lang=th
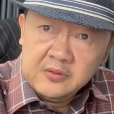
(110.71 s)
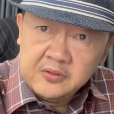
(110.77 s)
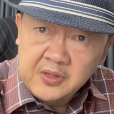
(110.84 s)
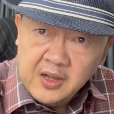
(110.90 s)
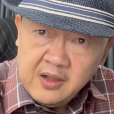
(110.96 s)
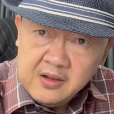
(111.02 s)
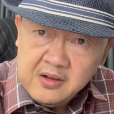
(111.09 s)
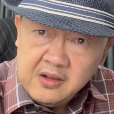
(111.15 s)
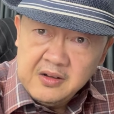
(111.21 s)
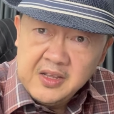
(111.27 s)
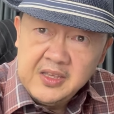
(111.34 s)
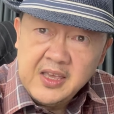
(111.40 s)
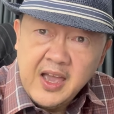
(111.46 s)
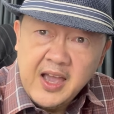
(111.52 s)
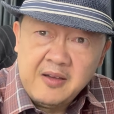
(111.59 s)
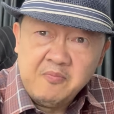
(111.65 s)
เธอก็เลย
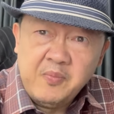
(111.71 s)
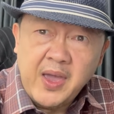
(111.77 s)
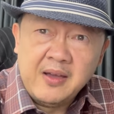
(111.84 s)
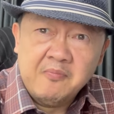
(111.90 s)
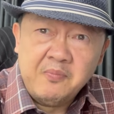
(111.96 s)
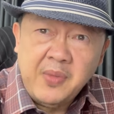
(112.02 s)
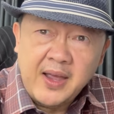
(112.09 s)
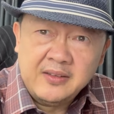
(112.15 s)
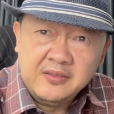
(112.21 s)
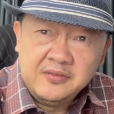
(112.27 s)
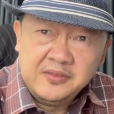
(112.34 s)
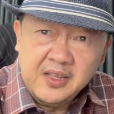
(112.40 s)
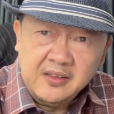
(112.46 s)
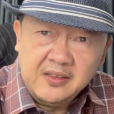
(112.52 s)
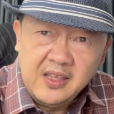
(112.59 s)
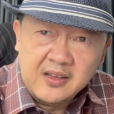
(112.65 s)
อยากแบ่งปัน
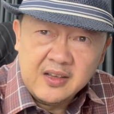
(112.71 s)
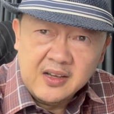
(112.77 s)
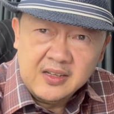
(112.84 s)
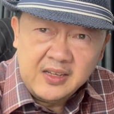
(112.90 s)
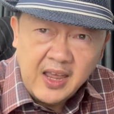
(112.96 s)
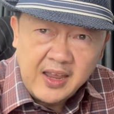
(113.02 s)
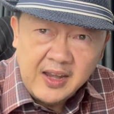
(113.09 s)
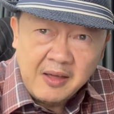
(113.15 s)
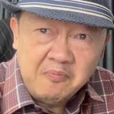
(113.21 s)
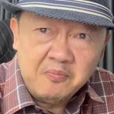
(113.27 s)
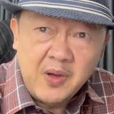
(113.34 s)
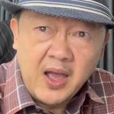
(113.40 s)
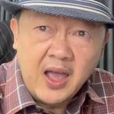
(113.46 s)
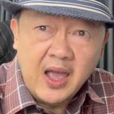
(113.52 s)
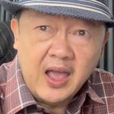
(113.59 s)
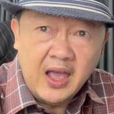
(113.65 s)
สิ่งที่เคยได้รับมา